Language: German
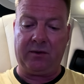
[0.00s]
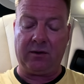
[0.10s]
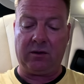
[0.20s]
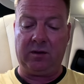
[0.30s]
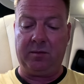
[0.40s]
es
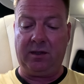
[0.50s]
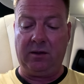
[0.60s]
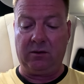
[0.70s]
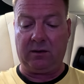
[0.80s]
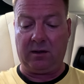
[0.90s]
auch die
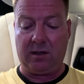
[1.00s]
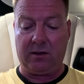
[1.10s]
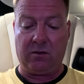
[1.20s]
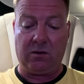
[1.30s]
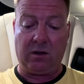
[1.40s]

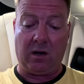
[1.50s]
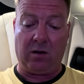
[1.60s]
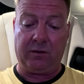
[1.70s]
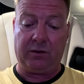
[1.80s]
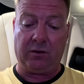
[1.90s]
Bedienungsanleitung
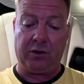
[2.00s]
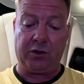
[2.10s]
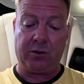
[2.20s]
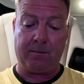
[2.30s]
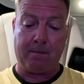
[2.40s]
auf
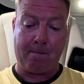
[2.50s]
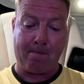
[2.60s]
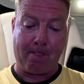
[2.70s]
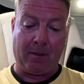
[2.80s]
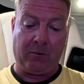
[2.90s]
Deutsch.
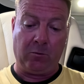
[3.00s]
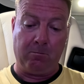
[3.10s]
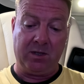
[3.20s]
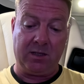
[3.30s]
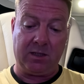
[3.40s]

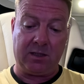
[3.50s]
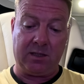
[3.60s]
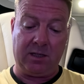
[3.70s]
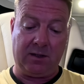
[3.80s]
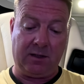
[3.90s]
Zumindest
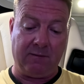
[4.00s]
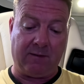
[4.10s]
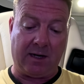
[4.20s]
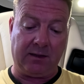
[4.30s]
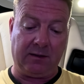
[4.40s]
die
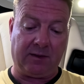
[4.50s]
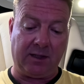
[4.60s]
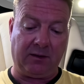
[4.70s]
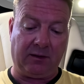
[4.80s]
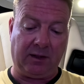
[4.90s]

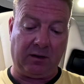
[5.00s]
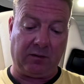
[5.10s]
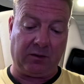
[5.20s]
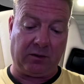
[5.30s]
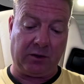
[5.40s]
Warnhinweise sehe ich
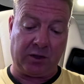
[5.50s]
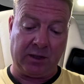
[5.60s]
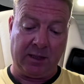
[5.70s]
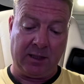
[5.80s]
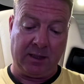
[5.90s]
auf Deutsch.
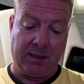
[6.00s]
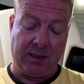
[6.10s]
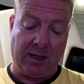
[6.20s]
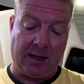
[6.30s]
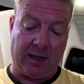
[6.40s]

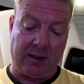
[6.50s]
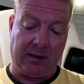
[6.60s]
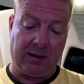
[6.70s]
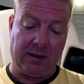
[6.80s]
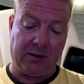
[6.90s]

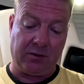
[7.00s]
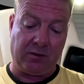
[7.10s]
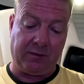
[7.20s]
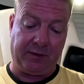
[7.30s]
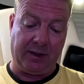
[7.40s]

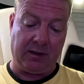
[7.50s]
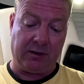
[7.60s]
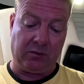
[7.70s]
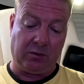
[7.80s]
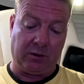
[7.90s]
Anleitung,
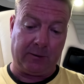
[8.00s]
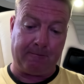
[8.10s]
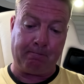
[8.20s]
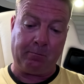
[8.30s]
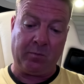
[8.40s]

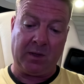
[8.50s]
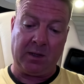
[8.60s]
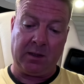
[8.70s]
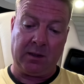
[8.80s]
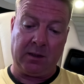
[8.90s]
Fehlersuche,
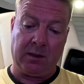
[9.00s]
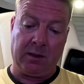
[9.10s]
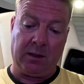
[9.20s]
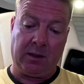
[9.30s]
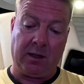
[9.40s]

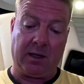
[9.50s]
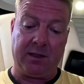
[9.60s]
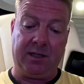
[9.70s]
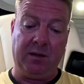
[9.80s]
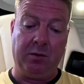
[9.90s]

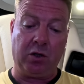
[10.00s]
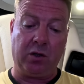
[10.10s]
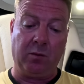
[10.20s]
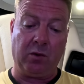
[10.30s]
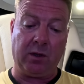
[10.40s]

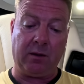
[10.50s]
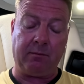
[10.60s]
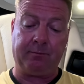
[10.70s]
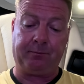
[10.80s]
Garantiebestimmungen.